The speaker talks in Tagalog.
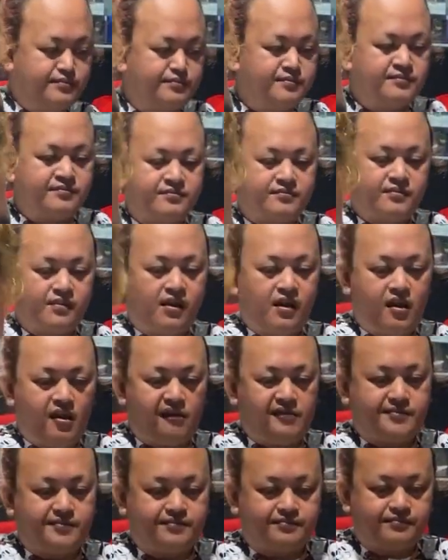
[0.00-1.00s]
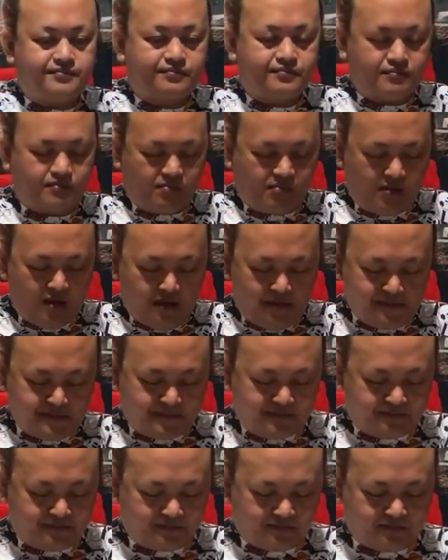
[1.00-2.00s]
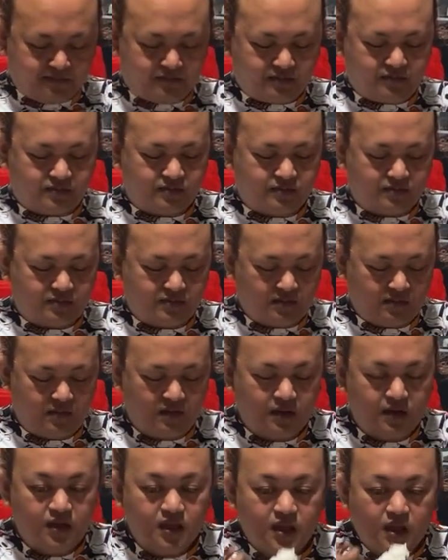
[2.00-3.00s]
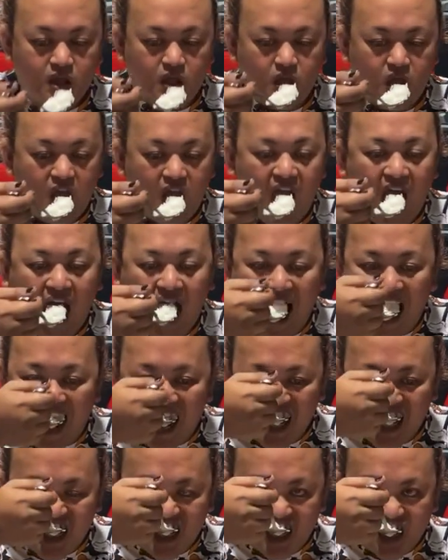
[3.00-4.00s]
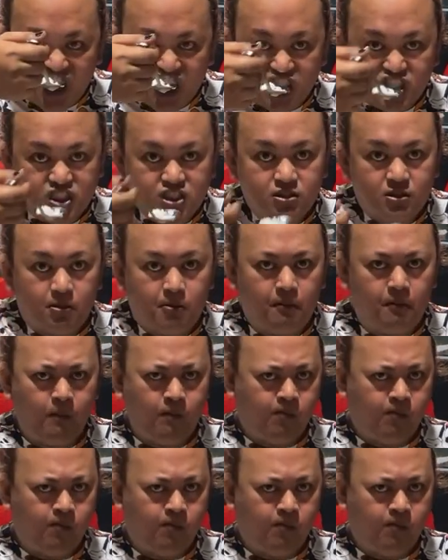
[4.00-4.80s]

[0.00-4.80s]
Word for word: Santos. Opo, salamat. Miss Mia, pakita mo si Alvin.